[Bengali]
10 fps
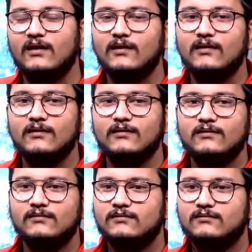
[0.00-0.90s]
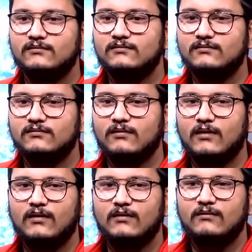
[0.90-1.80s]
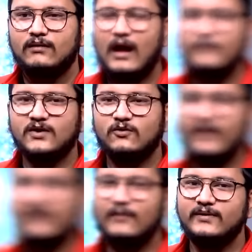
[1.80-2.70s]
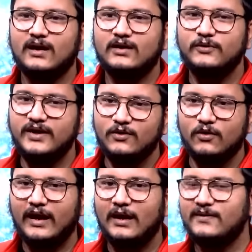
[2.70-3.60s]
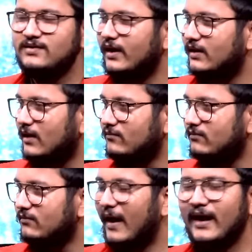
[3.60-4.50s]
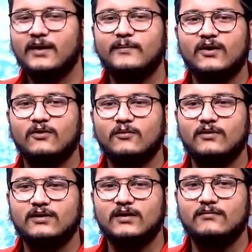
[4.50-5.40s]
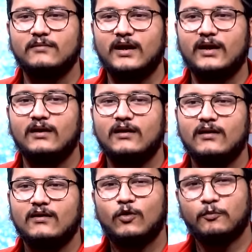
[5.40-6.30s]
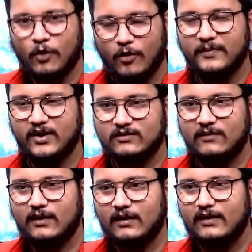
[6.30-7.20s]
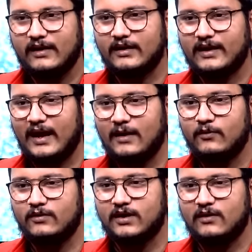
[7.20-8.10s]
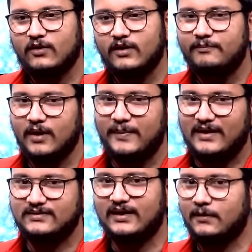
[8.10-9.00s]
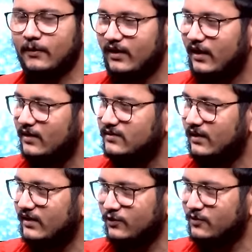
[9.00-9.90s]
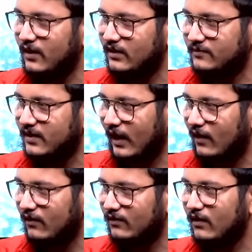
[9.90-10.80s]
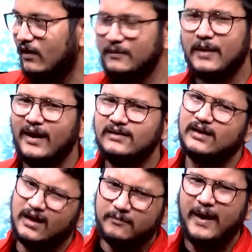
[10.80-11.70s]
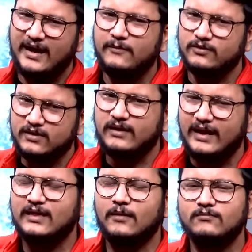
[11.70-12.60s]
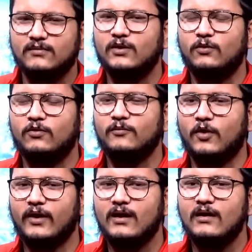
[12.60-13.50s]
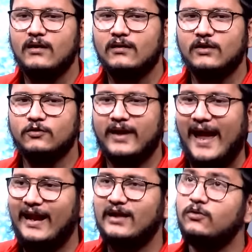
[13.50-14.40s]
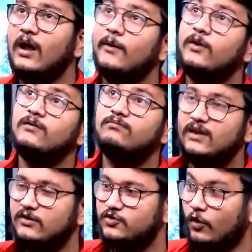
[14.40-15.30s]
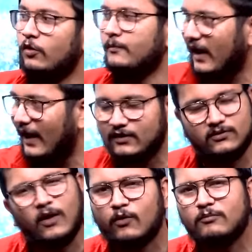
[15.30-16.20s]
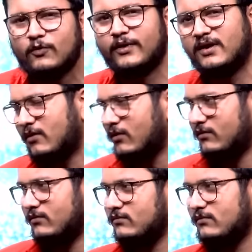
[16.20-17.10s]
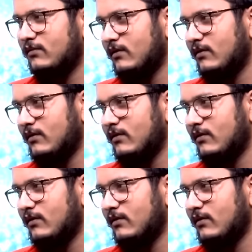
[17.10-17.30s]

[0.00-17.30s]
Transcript: না ক্রিকেট না ফুটবল কি খেলো তুমি মানে আমি খুব একটা আমি না একটু ইনডোর খেলা বেশি খেলতাম বাইরে বেরোনো বলতে মানে খুব কম বেরোতাম আর ক্রিকেট আচ্ছা। খেলা বলতে ওই প্লাস্টিকের বলে খেলেছি আর কি ডিউজ বলে খেলা না বাড়িতে না বাইরে বলতে খেলতাম মানে ওরকম নয় বন্ধু কিন্তু খেলাধুলা ওই চরম খেলাধুলা ওরকম করিনি কখনো মানে